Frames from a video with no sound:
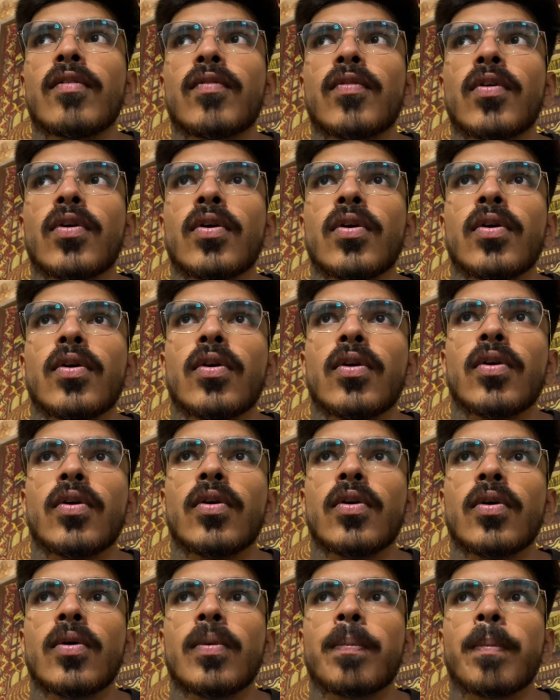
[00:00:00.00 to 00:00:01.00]
वो
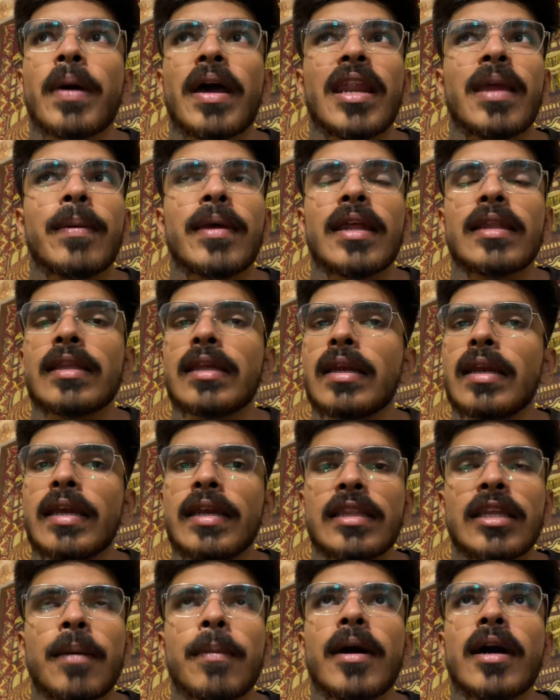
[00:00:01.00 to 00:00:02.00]
पहले मेरा दिल
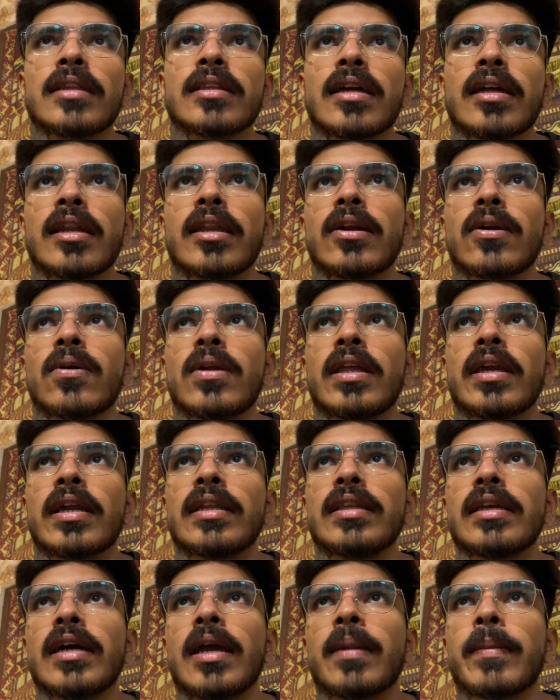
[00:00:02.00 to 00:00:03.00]
नहीं था बात करने को
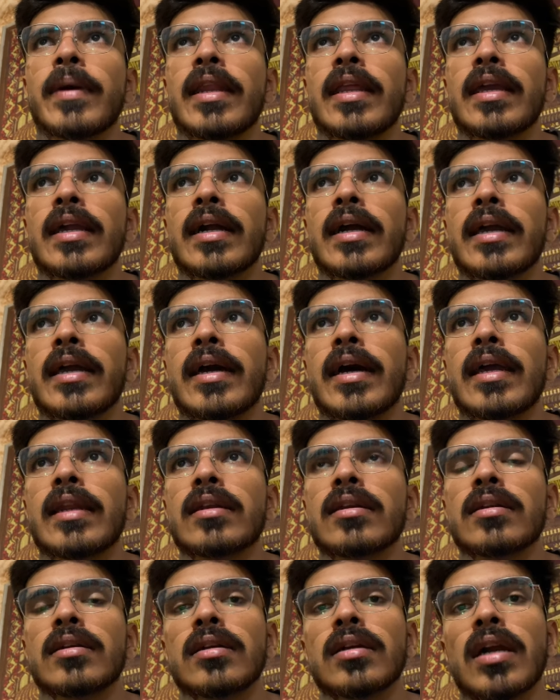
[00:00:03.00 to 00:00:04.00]
लेकिन यार मैंने कहा यार
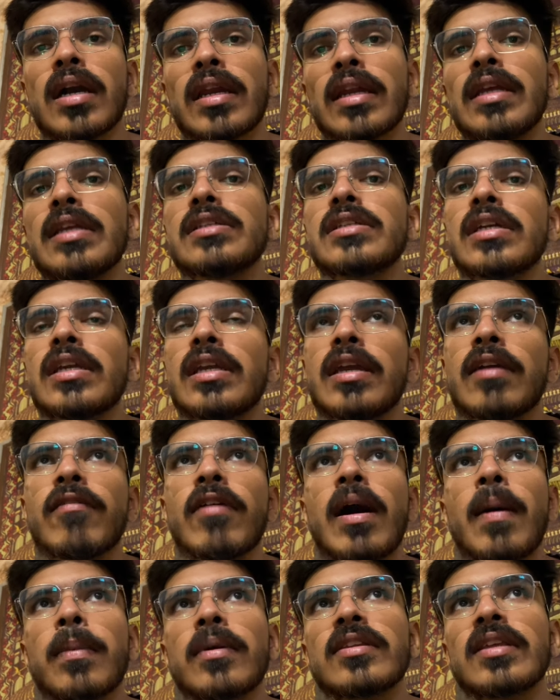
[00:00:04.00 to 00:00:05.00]
करनी चाहिए
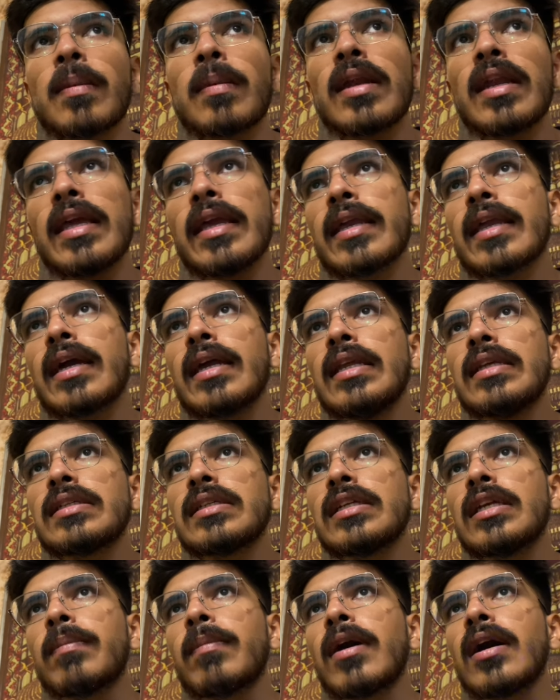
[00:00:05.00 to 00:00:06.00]
वाम के सामने लेके आनी
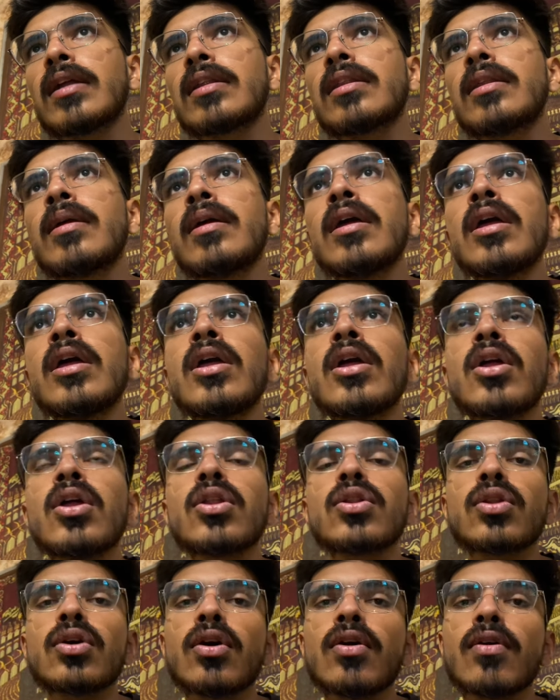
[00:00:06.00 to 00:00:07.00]
चाहिए बात
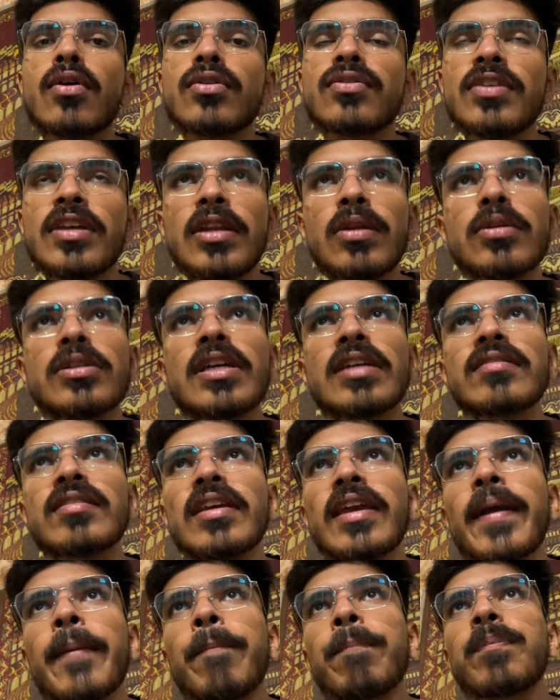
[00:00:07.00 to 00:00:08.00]
तो सीन कुछ ऐसे
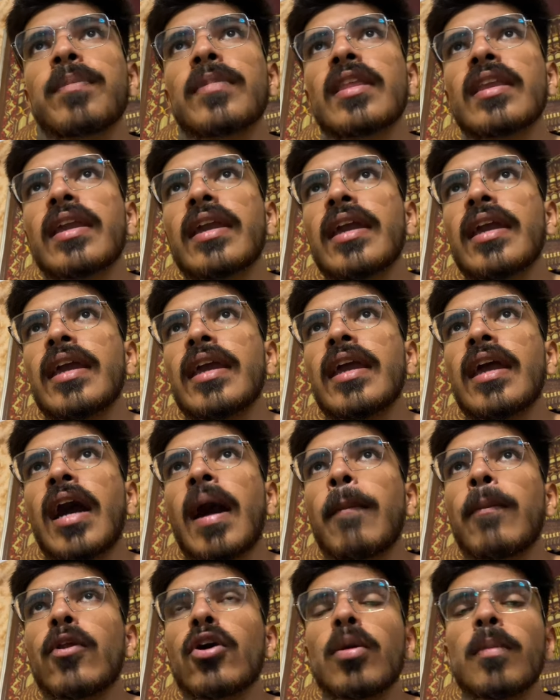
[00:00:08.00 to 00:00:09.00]
हैं कि
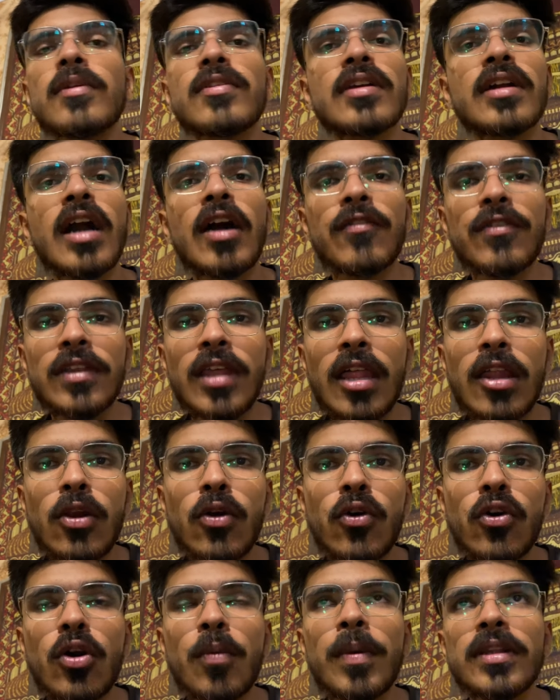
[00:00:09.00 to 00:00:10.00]
आप लोगों में से काफ़ी ज़्यादा
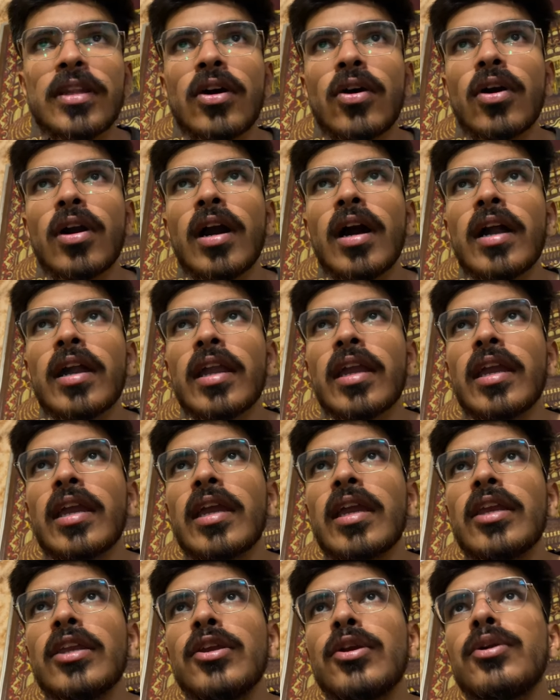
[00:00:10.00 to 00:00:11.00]
लोगों को पता होगा कि
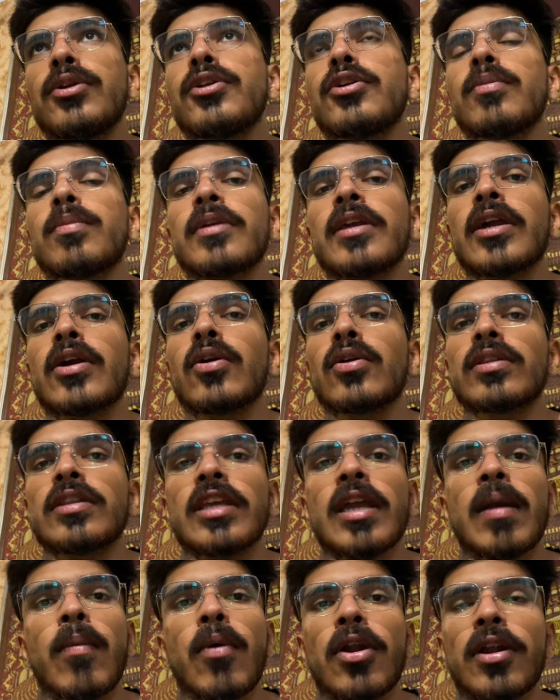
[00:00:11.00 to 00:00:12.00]
यूट्यूब की एक होती
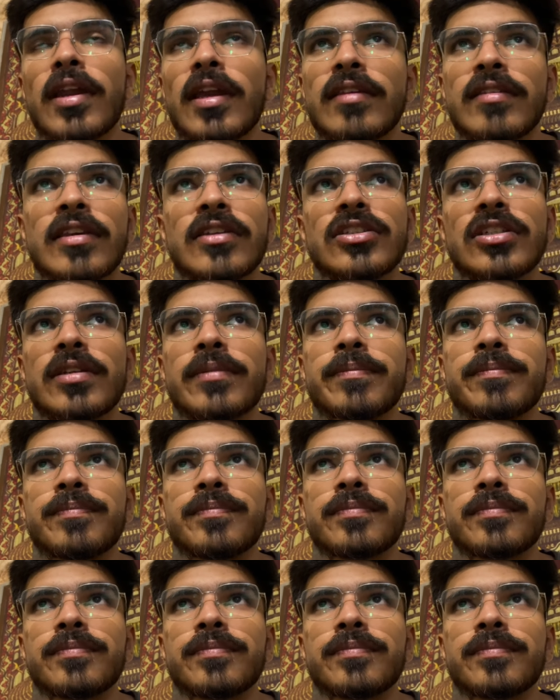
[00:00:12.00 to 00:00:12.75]
है मोनेटाइजेशन